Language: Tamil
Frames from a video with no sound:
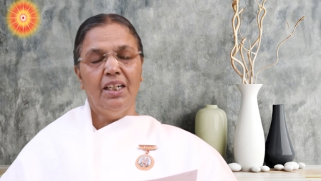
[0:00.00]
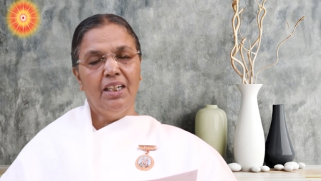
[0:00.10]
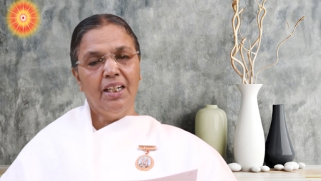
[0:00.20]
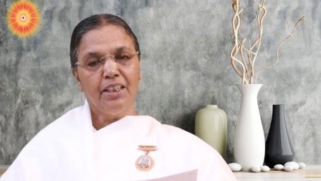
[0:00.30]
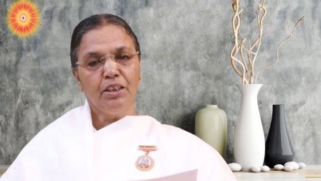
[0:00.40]

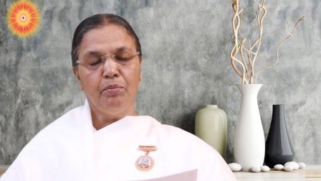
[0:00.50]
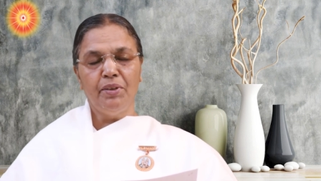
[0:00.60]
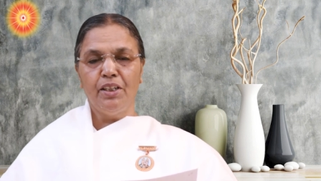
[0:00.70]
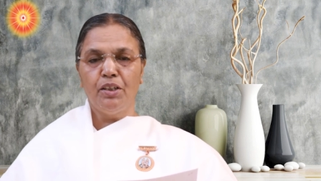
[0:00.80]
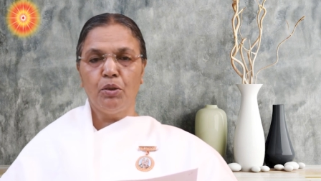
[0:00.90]
எல்லாத்தையும்
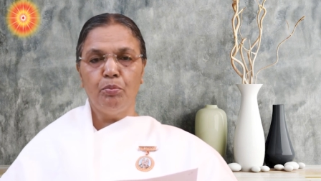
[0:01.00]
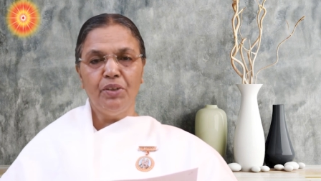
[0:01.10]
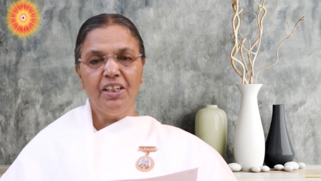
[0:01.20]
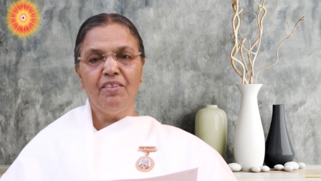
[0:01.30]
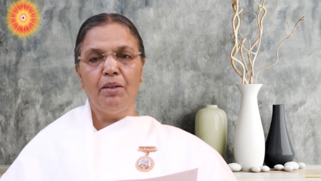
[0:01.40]
பிறருக்கு
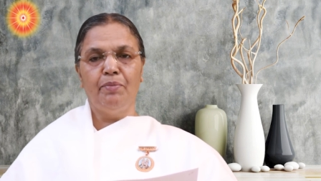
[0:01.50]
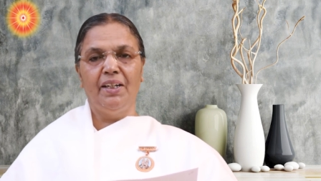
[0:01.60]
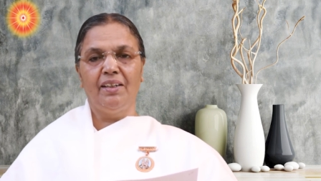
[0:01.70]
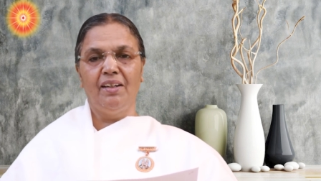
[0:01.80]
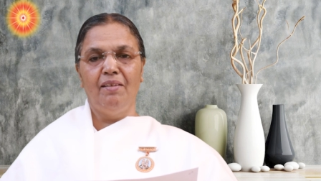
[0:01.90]
புரிய
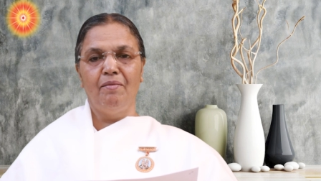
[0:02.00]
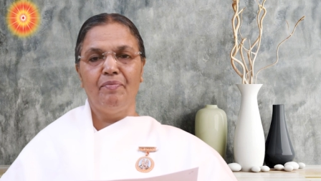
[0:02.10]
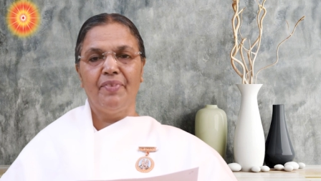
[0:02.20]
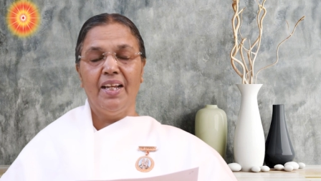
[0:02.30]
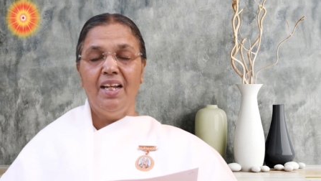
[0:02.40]
வைப்பார்கள்
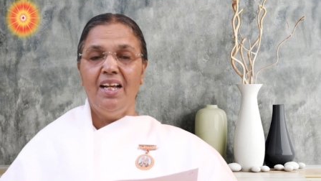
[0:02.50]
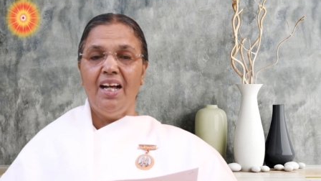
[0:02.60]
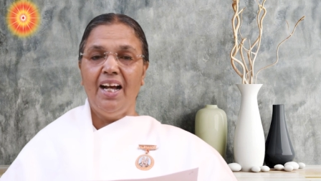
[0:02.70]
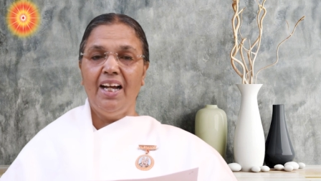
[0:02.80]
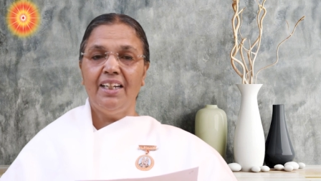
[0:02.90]

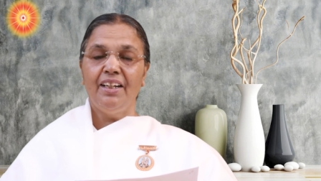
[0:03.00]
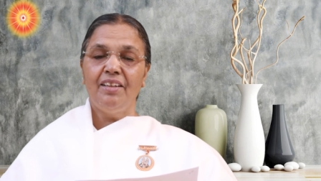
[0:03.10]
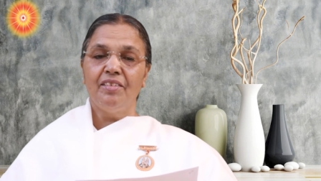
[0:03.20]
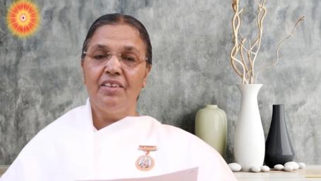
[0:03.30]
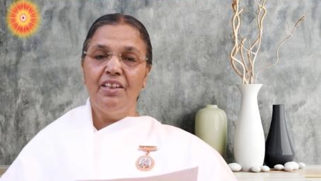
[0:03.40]

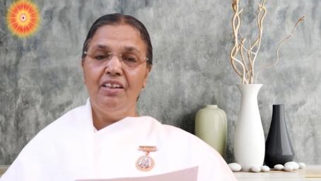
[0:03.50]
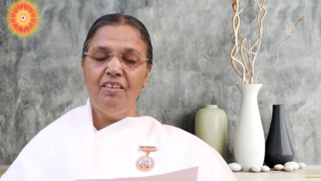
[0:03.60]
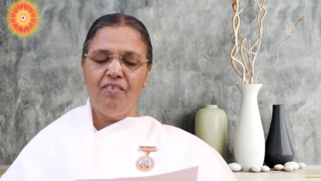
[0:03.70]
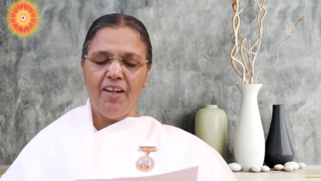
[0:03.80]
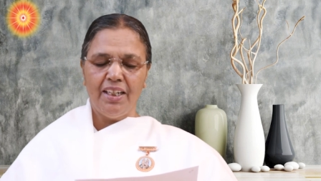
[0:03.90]
ஆனால்
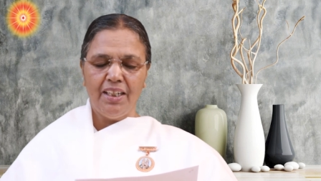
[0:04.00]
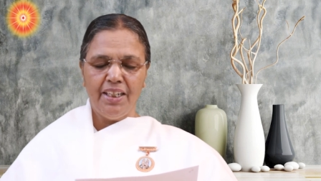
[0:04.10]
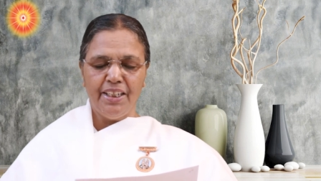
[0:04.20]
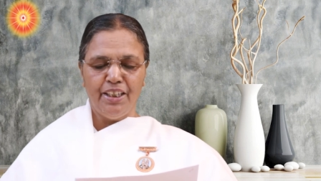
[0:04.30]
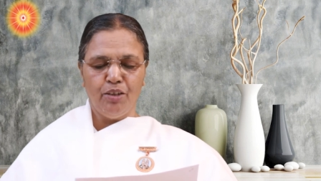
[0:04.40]

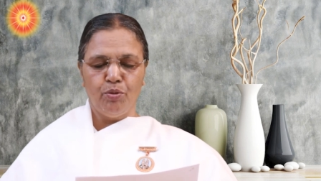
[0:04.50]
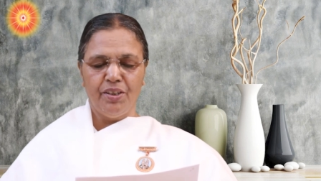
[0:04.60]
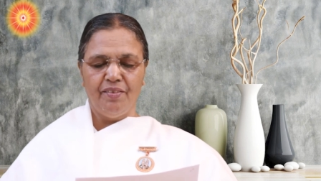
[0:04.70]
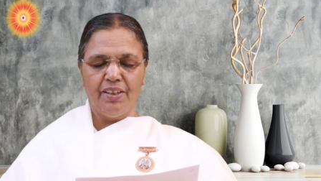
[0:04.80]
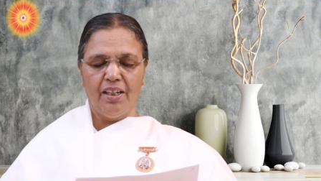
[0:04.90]
தில்வாலே
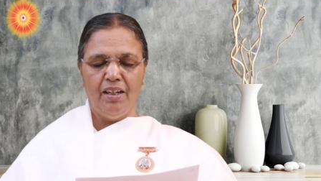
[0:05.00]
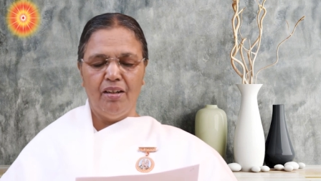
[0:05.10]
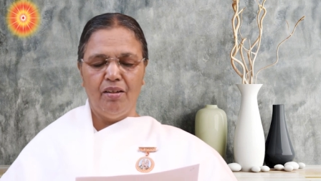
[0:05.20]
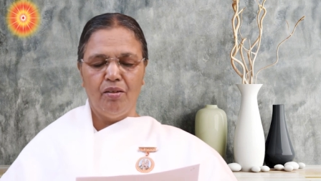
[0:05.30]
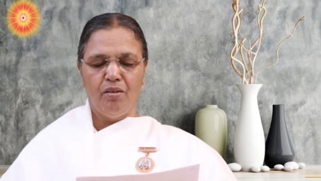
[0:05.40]
எனக்கூடியவர்கள்